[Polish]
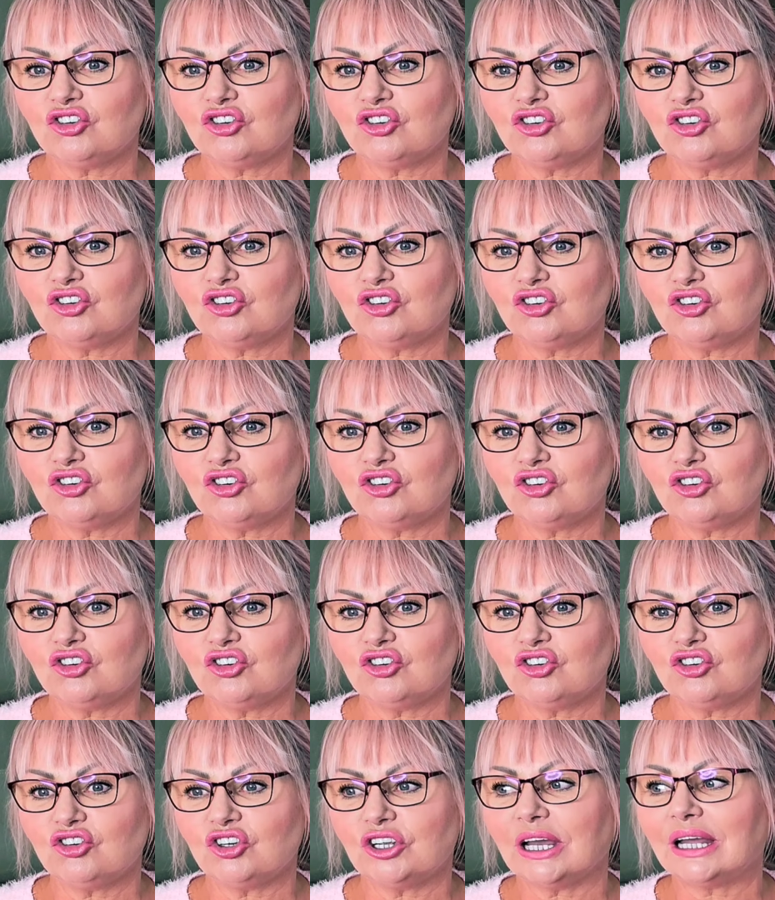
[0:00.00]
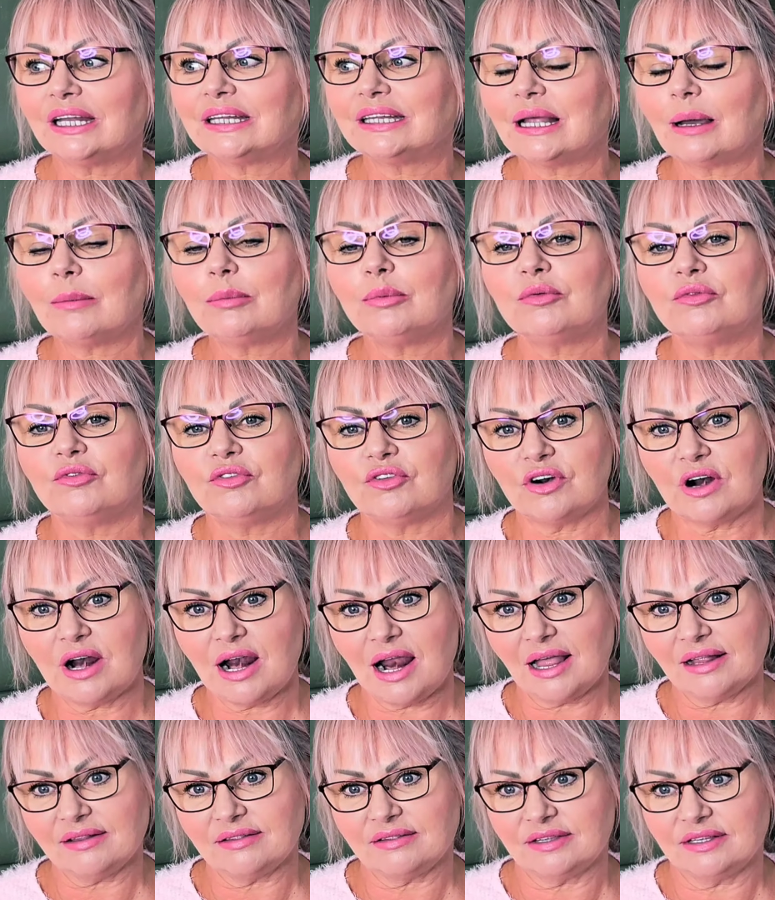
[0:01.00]
Jednym z najtrudniejszych etapów w
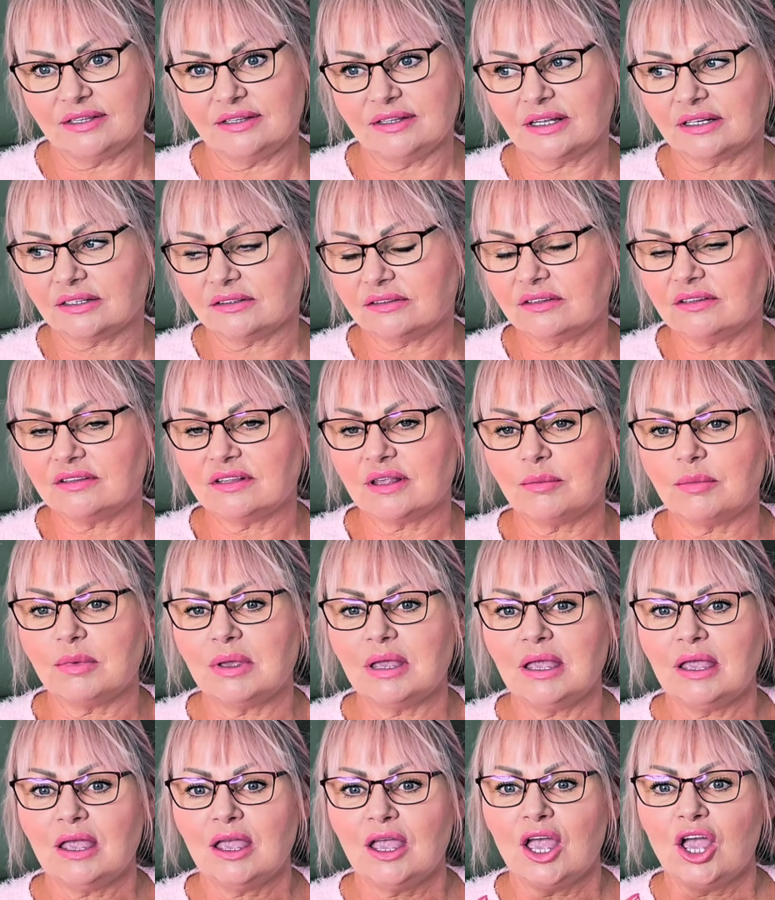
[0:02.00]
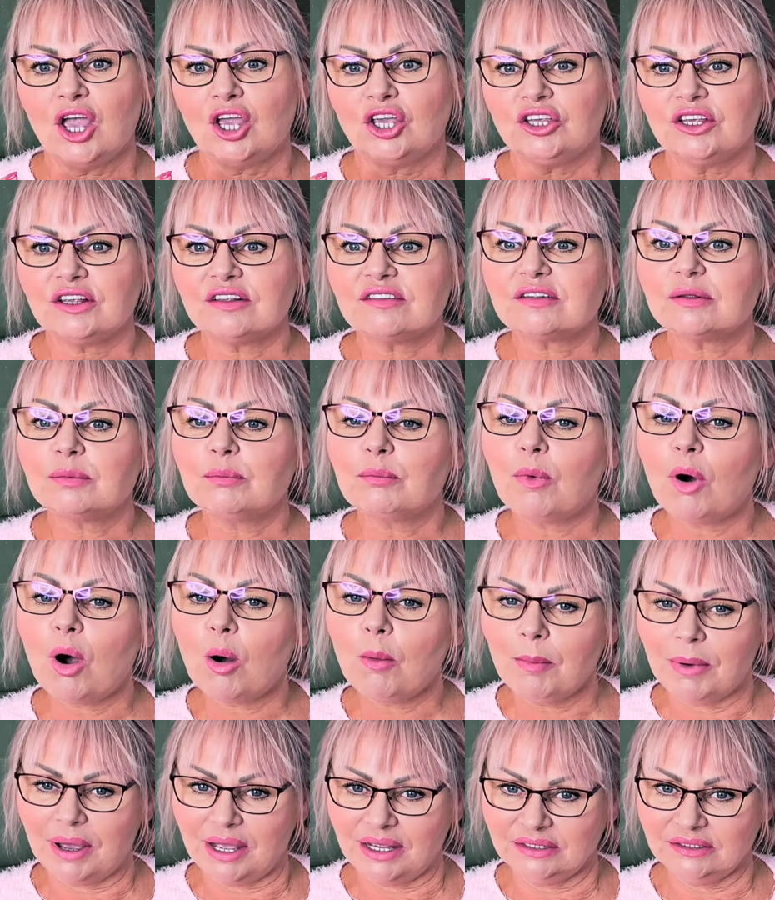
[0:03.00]
relacji z narcyzem jest
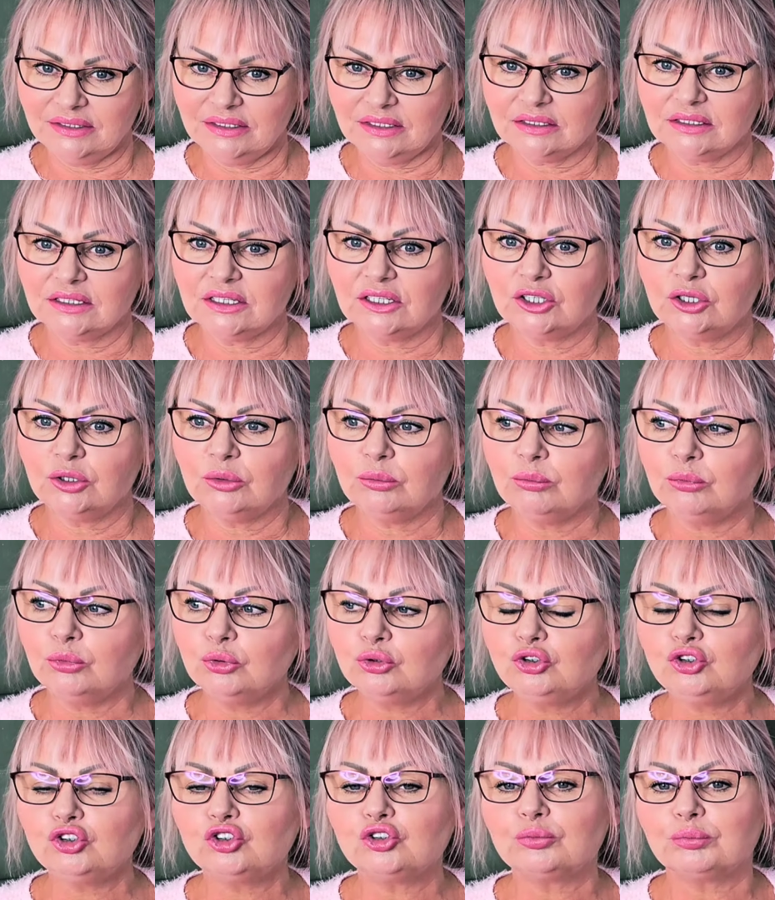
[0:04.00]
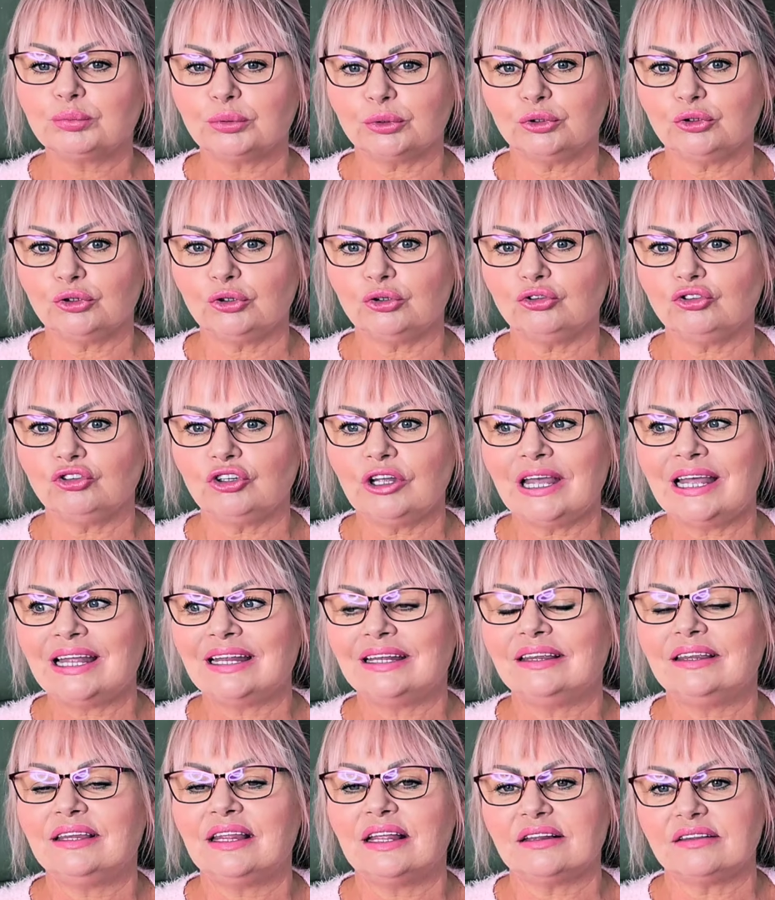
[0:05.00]
moment, kiedy musisz podjąć
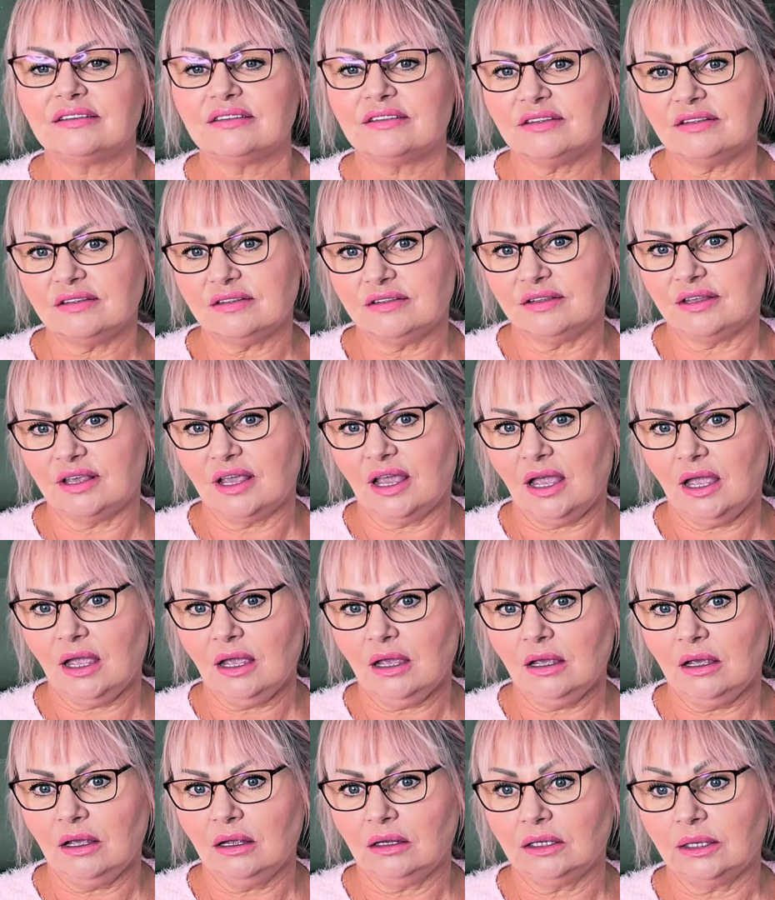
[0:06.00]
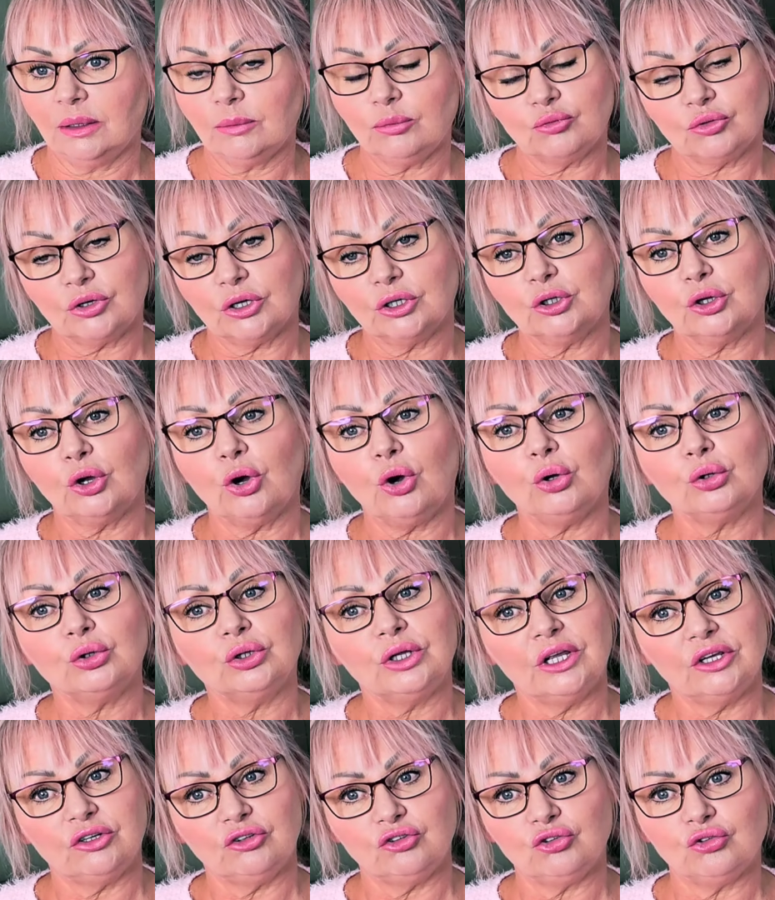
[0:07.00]
decyzję, na przykład o
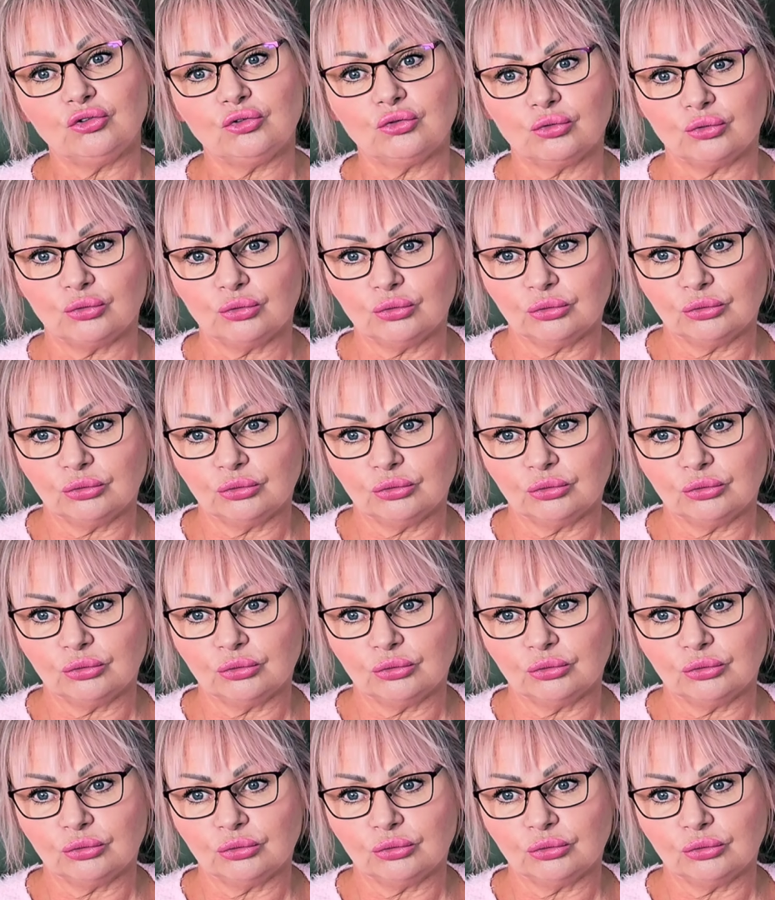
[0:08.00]
odejściu.